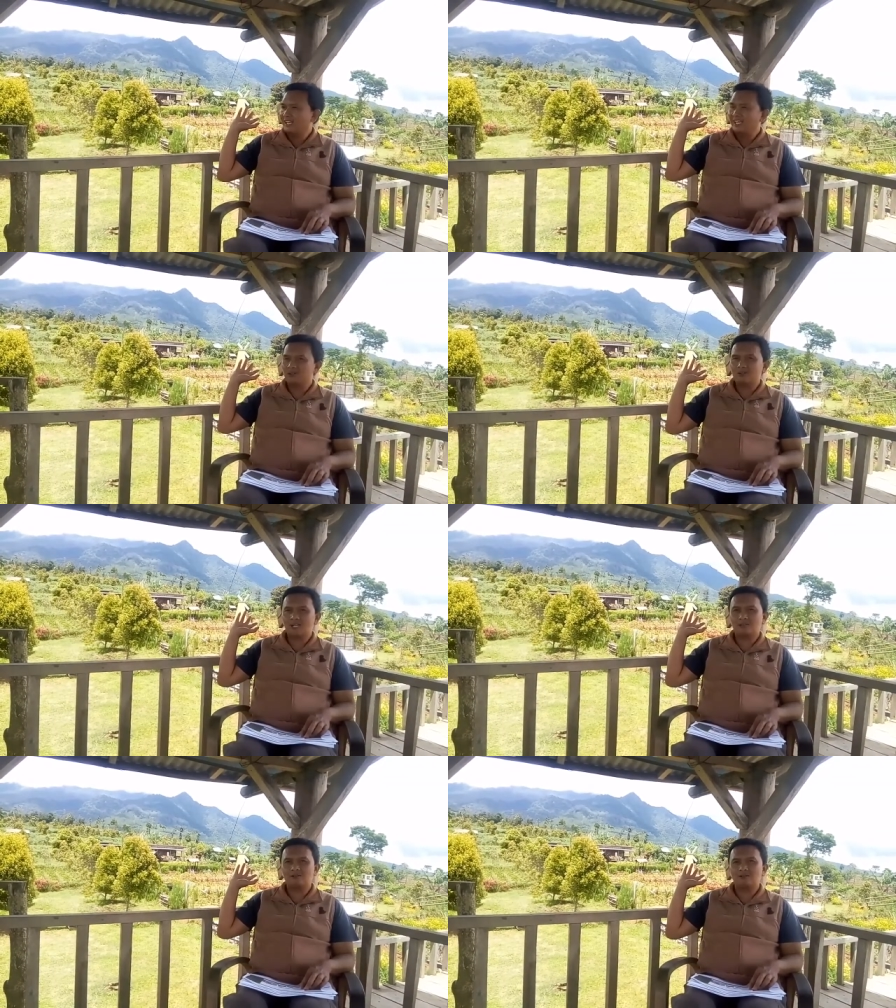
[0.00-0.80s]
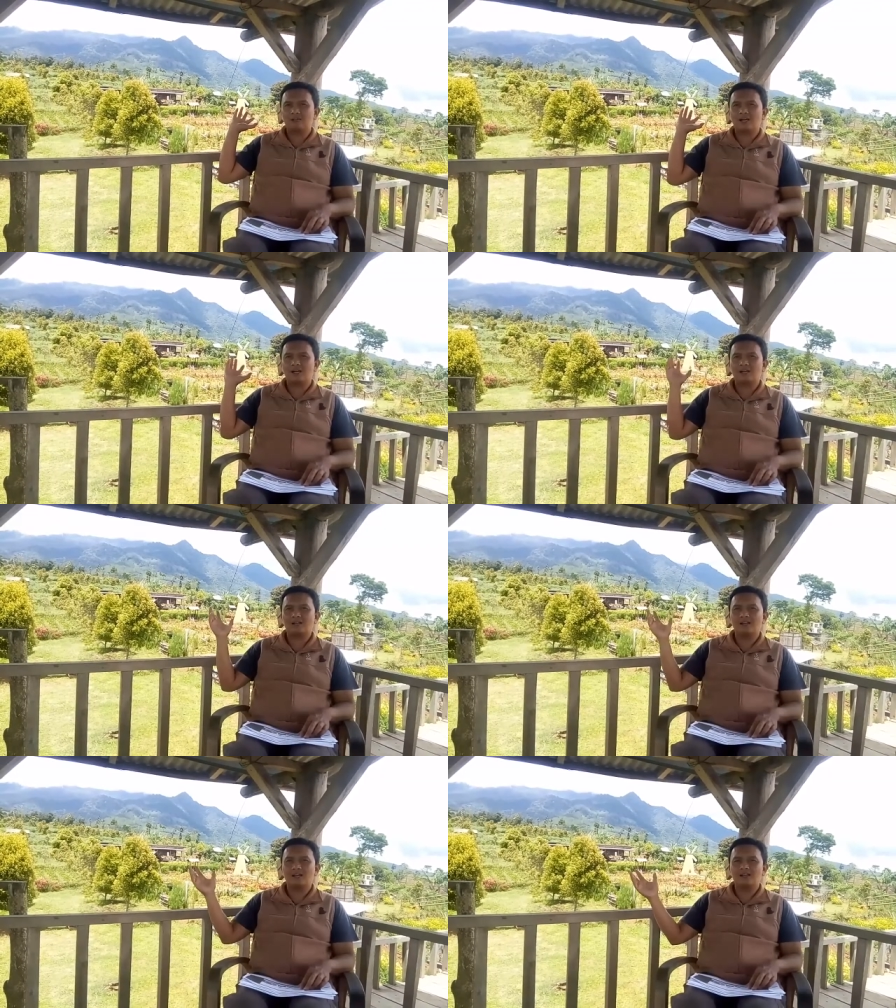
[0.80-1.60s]
Indonesia itu negara
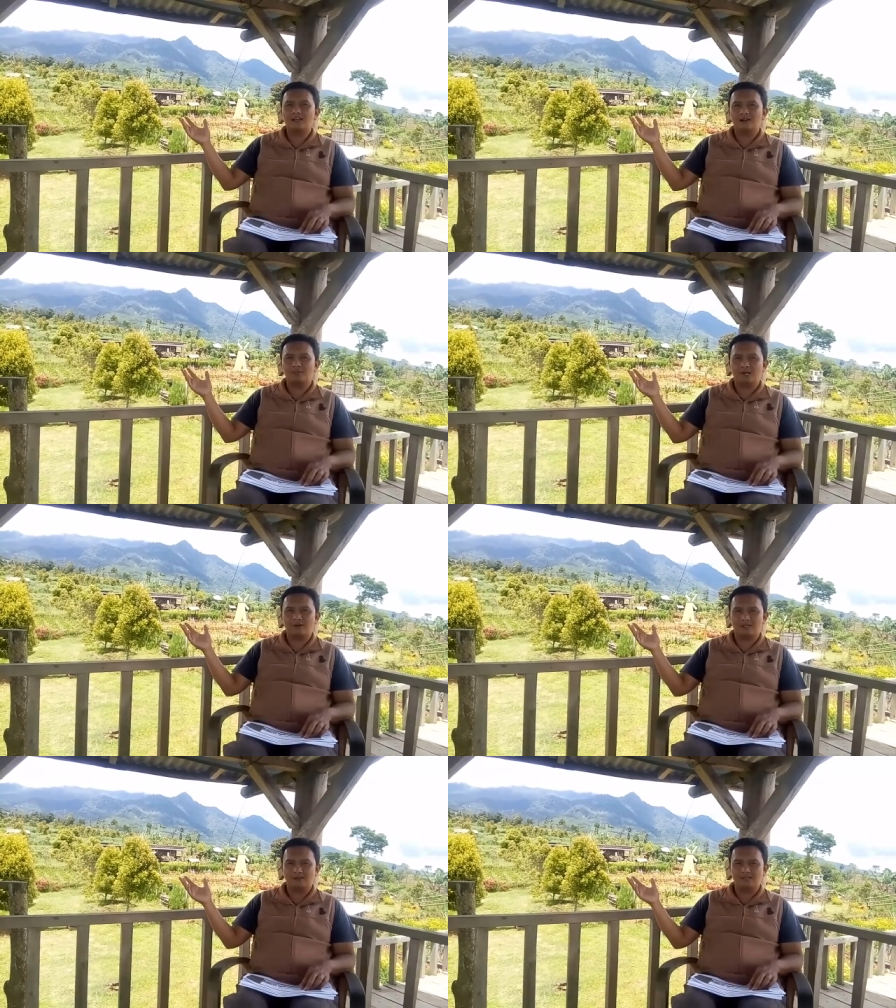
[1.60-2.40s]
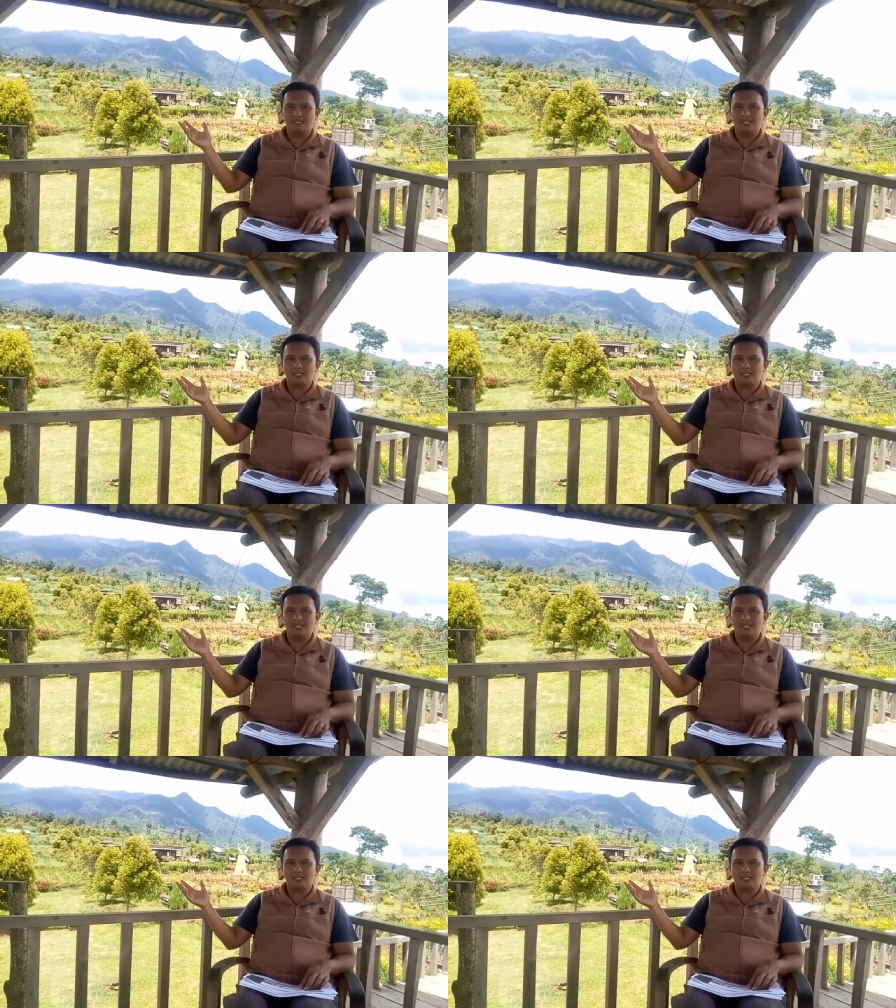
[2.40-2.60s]
agraria, Pak kawan-kawan.